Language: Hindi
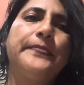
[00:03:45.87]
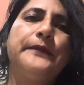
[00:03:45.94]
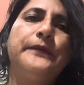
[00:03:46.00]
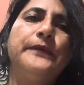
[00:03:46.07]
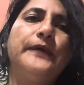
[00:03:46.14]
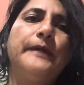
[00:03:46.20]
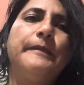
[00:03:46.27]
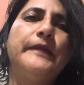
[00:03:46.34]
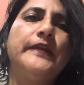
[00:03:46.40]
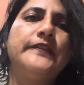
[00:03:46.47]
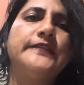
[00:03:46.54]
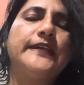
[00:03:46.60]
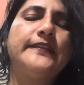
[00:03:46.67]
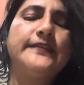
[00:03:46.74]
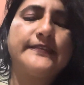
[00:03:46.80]
तो अपना
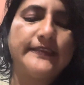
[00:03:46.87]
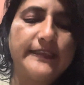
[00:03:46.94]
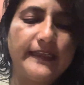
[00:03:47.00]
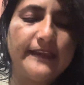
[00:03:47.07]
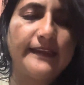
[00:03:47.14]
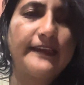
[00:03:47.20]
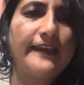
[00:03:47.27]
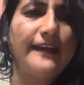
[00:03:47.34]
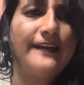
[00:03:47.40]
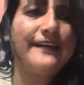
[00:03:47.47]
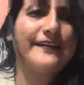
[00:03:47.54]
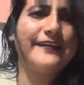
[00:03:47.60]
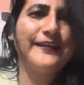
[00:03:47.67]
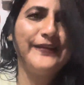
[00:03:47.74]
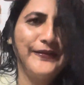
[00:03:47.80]
ज़्यादा से ज़्यादा ख्याल
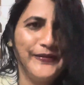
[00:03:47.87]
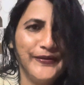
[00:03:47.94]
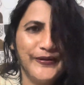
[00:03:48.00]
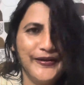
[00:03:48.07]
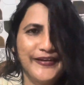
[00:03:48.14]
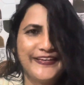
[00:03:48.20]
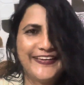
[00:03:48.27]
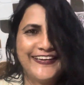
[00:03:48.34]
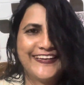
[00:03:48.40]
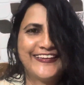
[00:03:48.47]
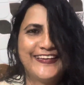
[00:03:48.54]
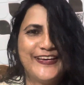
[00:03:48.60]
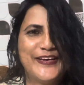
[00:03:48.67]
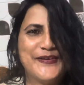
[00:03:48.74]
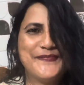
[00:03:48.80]
रखें टेक
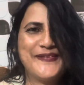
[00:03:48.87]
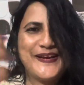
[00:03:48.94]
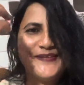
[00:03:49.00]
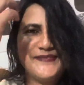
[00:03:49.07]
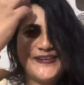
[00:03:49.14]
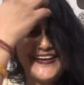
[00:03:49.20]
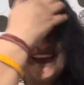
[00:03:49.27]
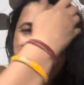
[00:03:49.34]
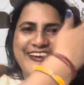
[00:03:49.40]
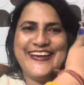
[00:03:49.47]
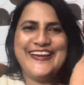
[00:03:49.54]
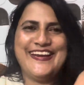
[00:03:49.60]
केयर बाय बाय